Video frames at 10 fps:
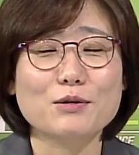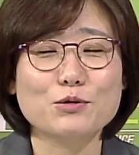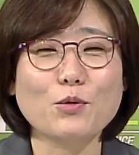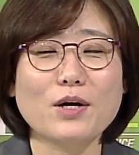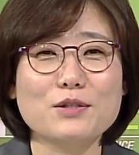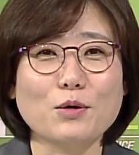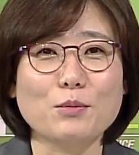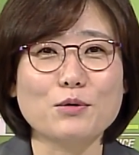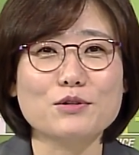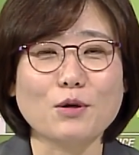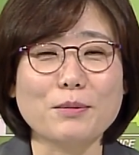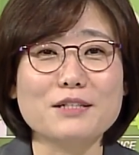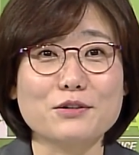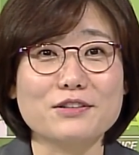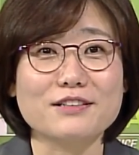유용한 정보를
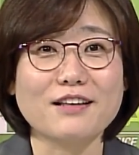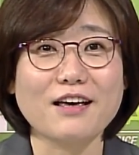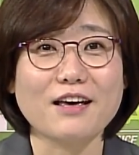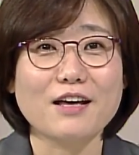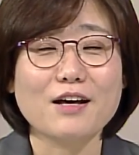접하셨을 때